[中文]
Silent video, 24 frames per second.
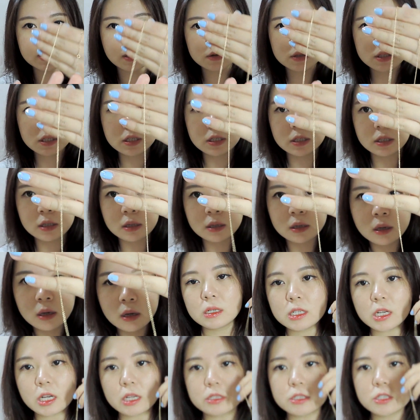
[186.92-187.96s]
比较轻，
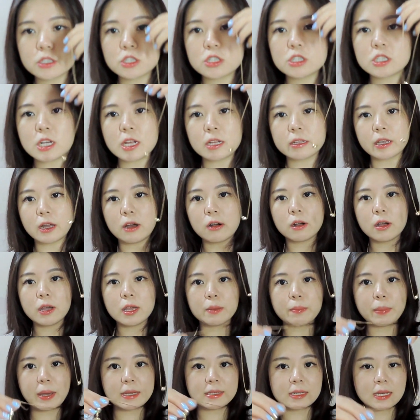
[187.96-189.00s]
这样其实这两条可
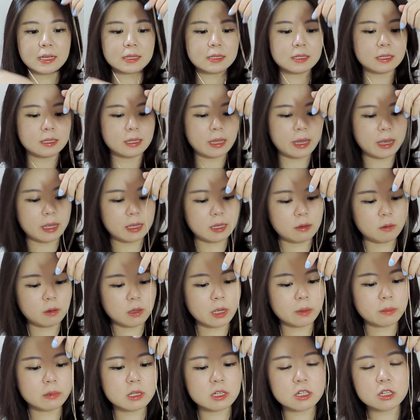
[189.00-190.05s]
以配在一起戴，因为
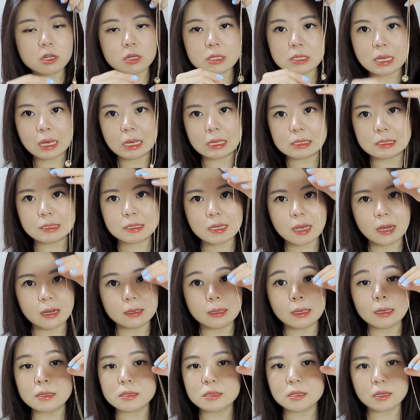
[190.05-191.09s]
它们的设计很像，
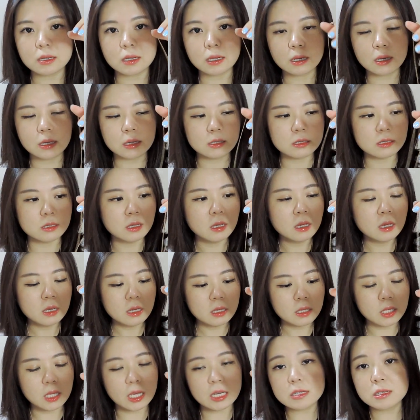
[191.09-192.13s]
颜色也很，
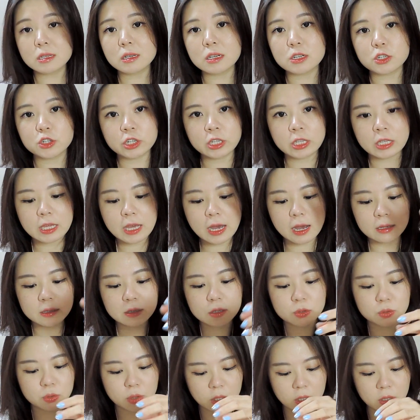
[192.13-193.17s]
颜色也是一样
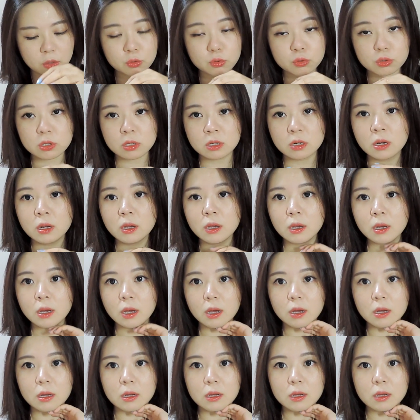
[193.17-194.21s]
的，所以就是。
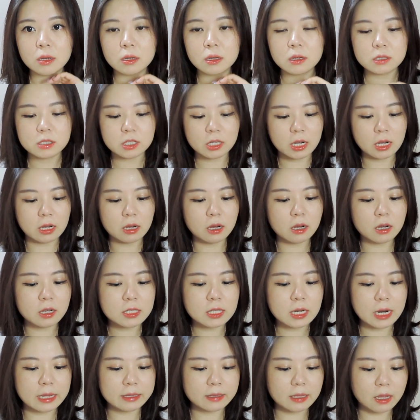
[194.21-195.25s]
呃，这样合
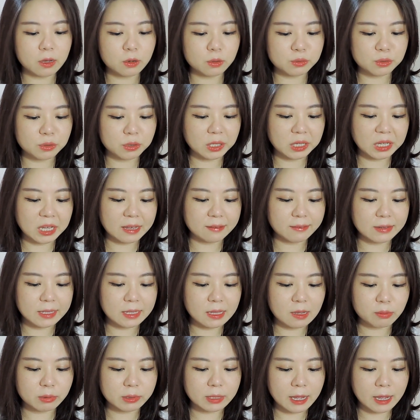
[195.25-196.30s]
起来戴，我觉得应该问
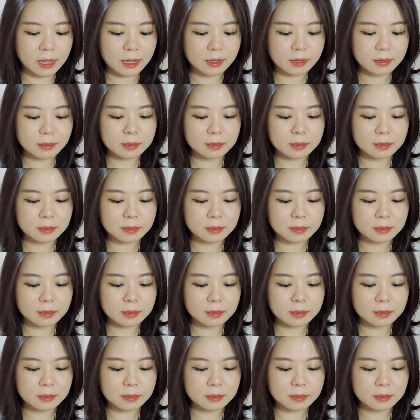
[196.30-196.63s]
题不大。